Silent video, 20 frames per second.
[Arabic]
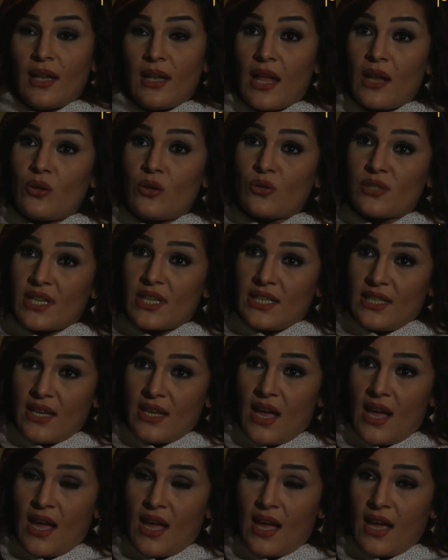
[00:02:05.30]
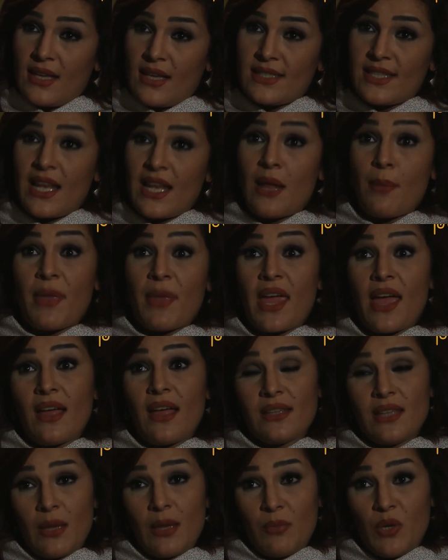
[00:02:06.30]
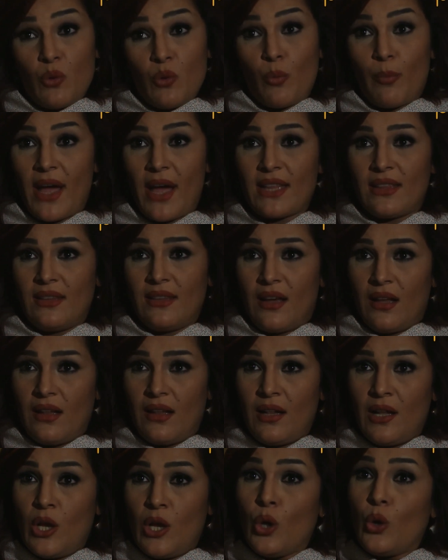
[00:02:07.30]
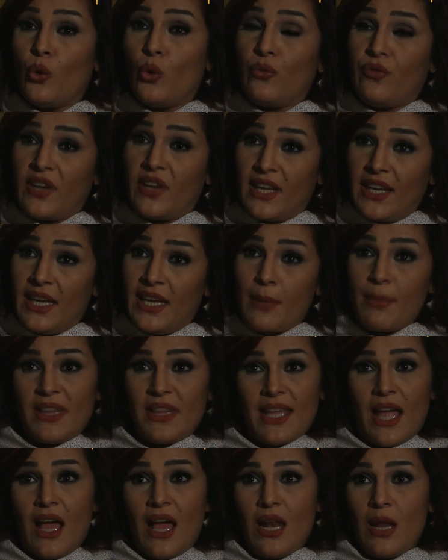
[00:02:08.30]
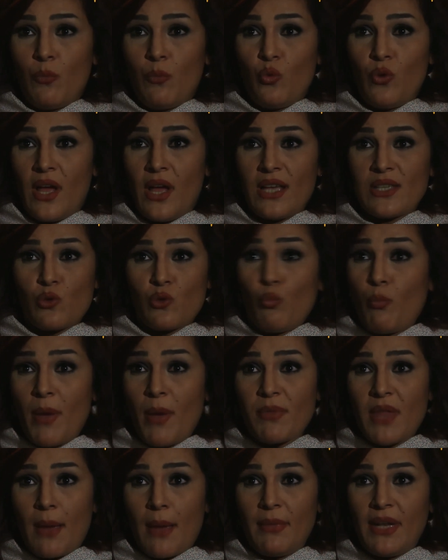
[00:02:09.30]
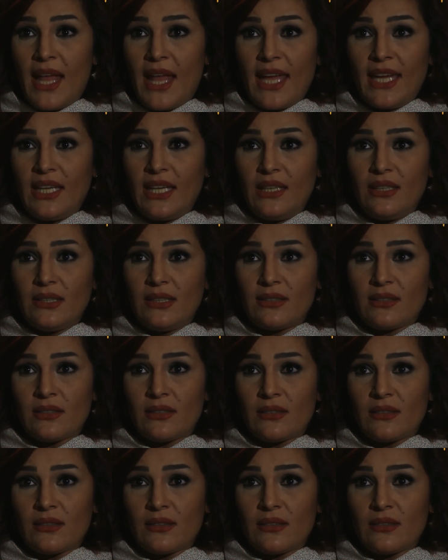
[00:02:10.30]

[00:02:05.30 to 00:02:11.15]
لانه صياح زلمه ادمي ومعدل وفكريه بنت عالم وناس وما بتعملها اكيد